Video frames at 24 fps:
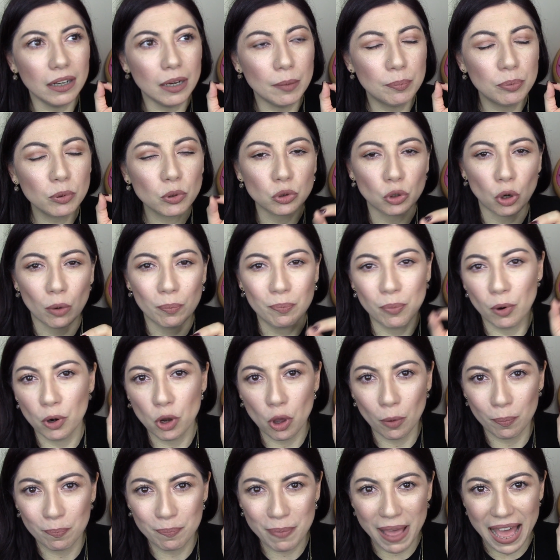purtroppo
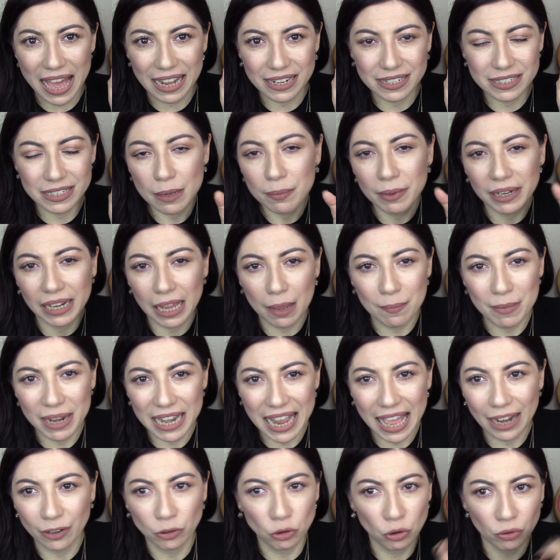le ho perse perché me
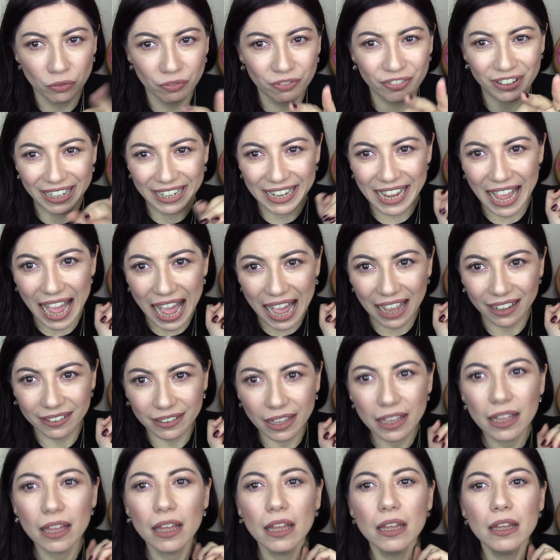le hanno
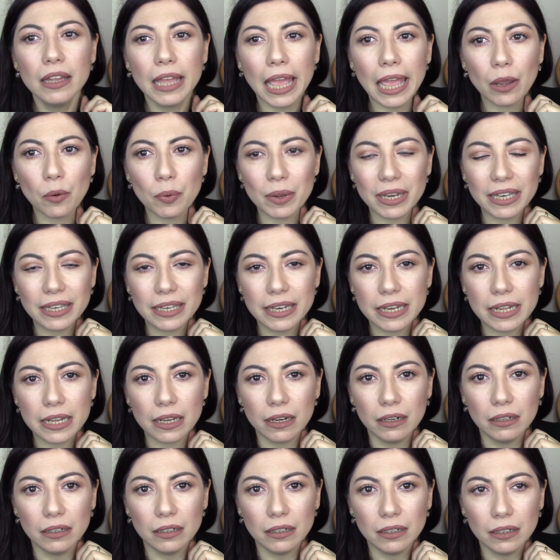fregate e quindi
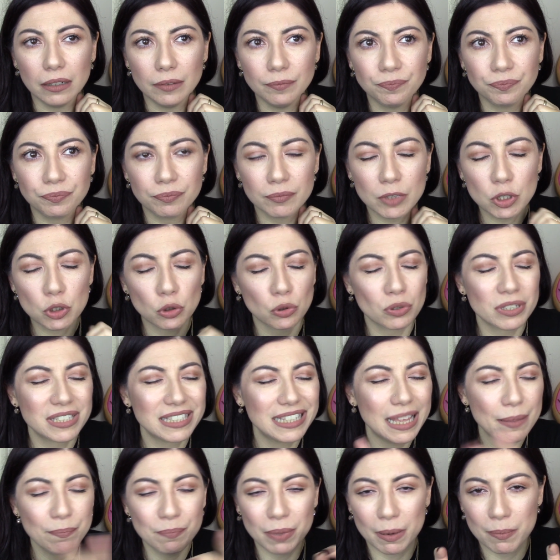eh, mi sono
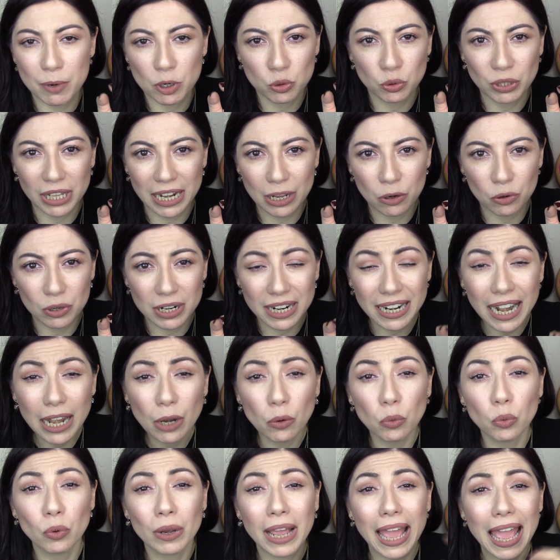sempre piaciute le collane
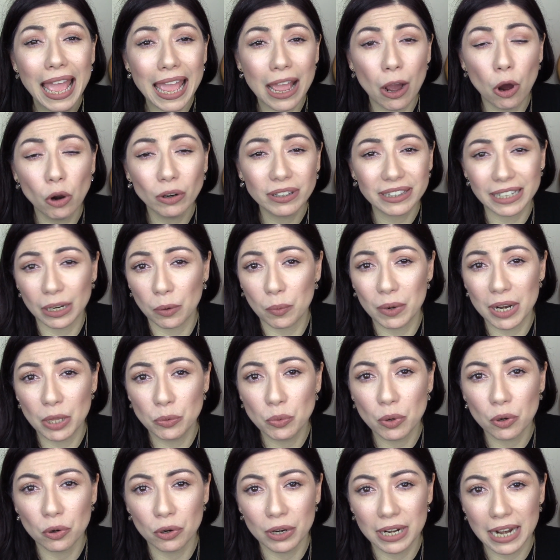lunghe e oltre quelle
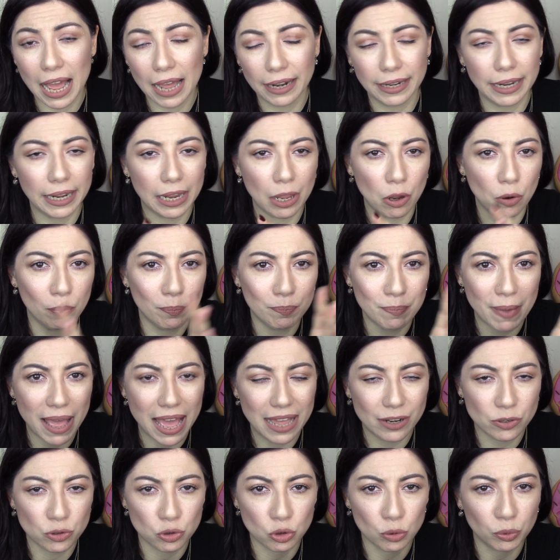due collane che ho
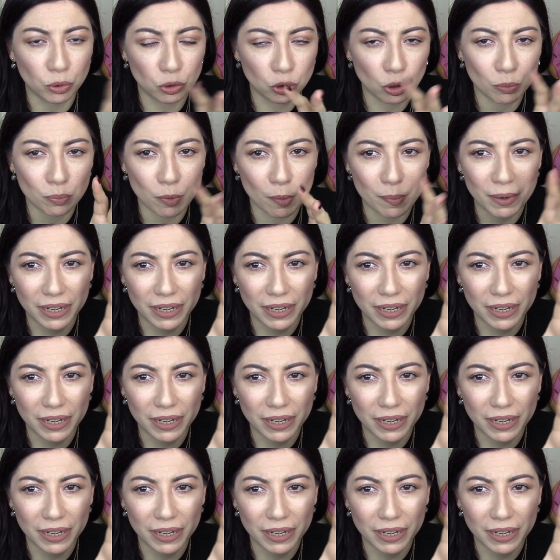perso purtroppo